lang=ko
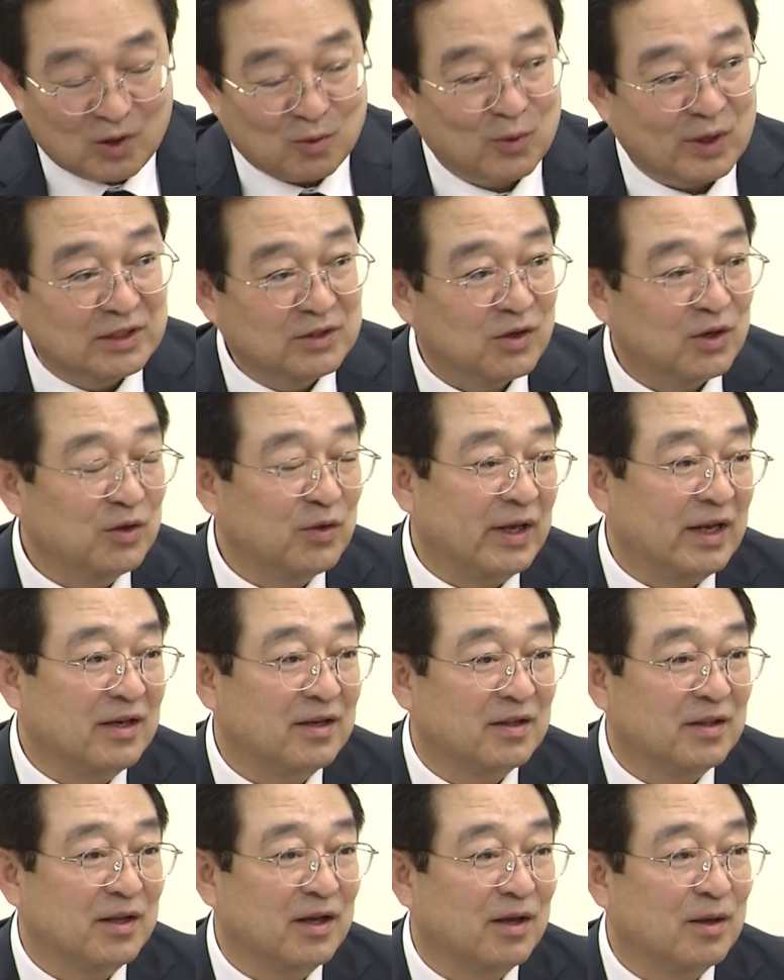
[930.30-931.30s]
완성이
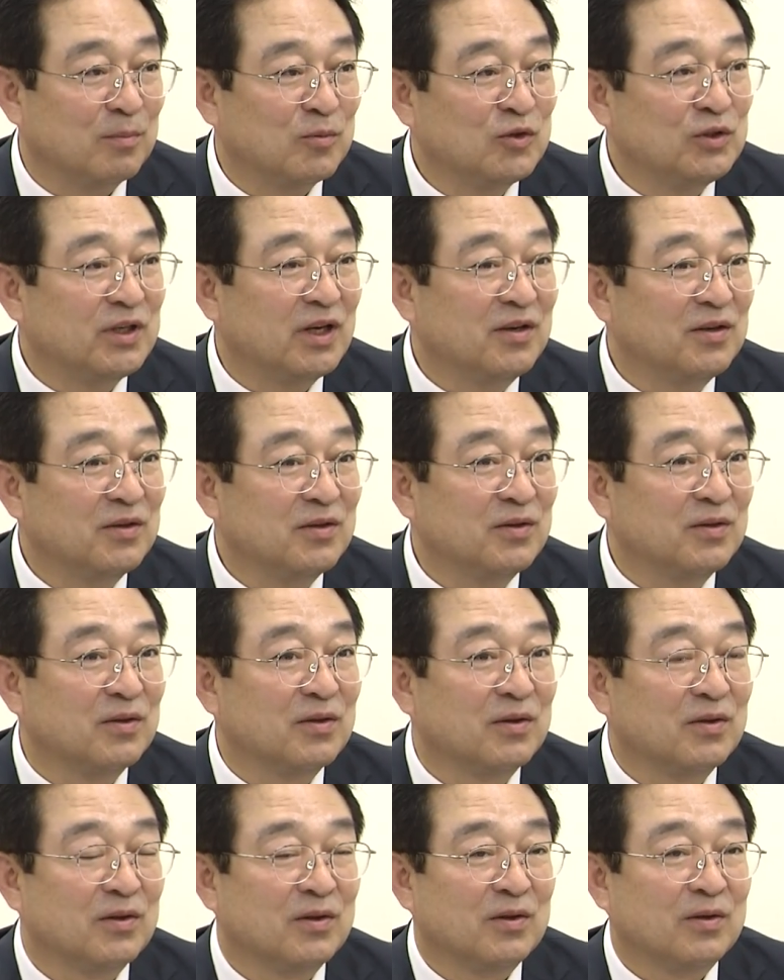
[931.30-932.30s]
됐는데
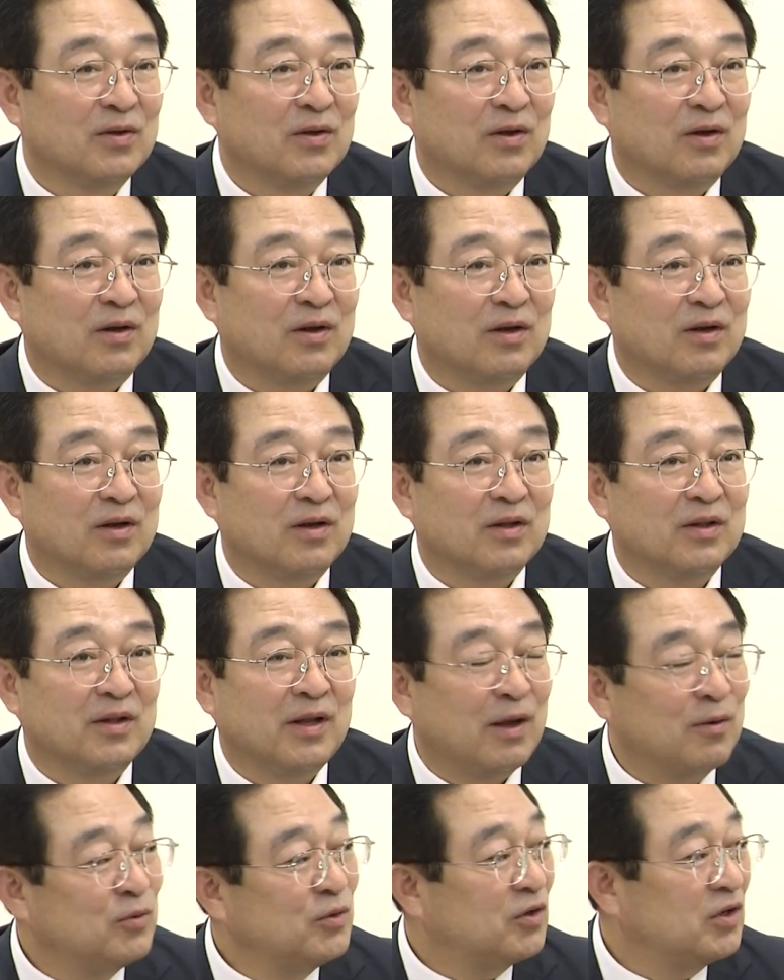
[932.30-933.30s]
문제는 어,
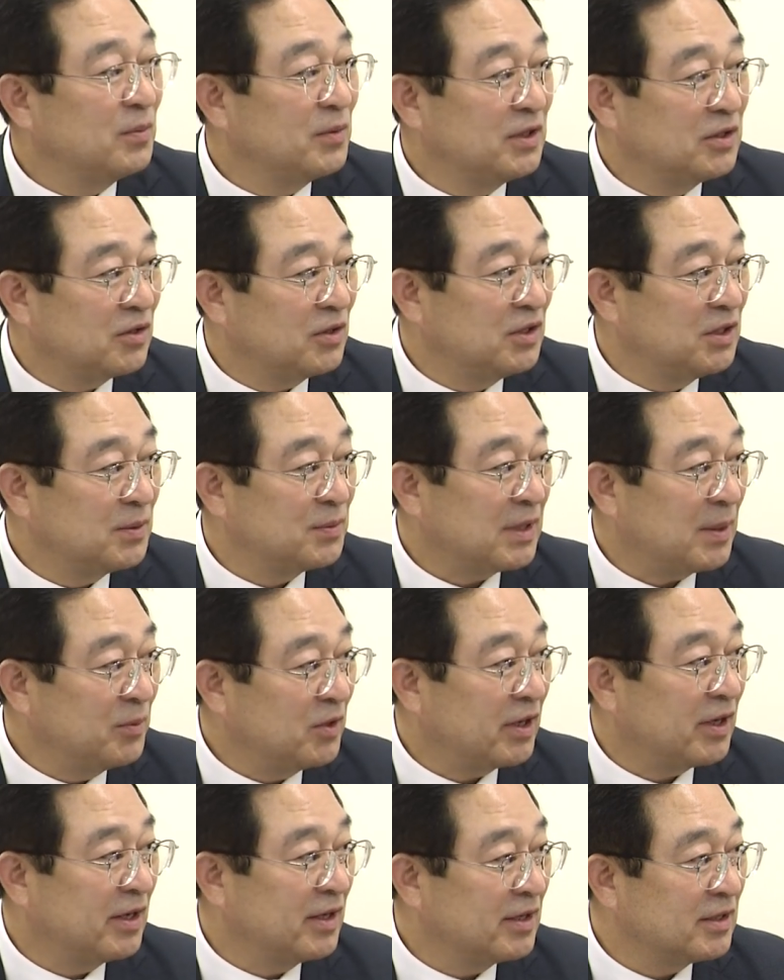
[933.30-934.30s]
내후년이면
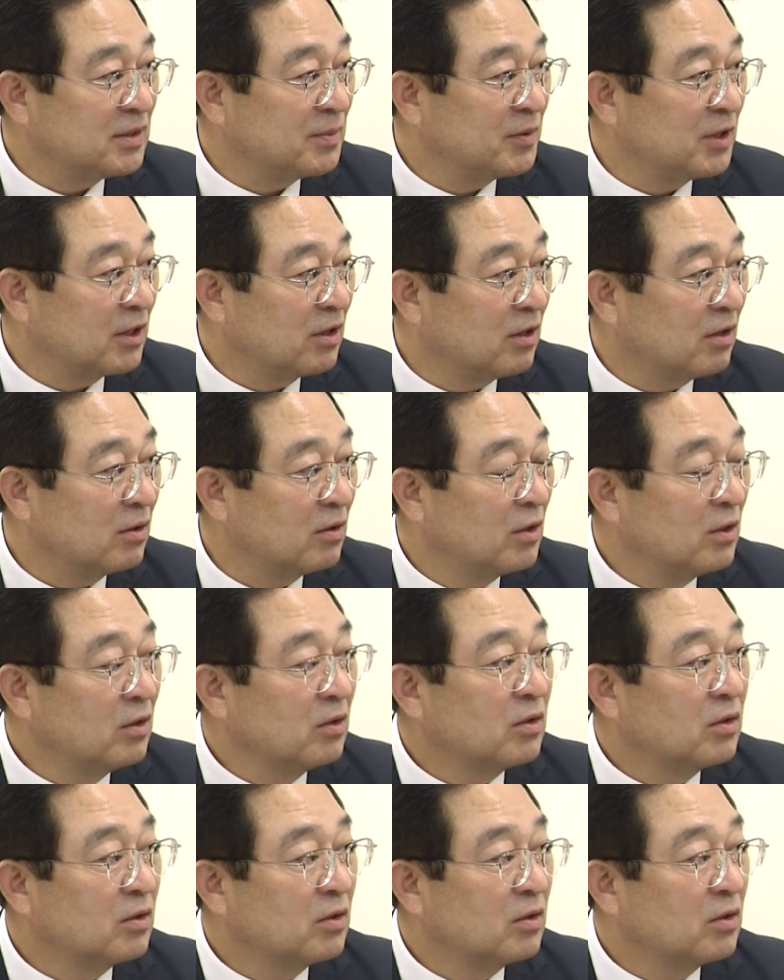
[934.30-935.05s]
2023년 아니겠습니까? 네.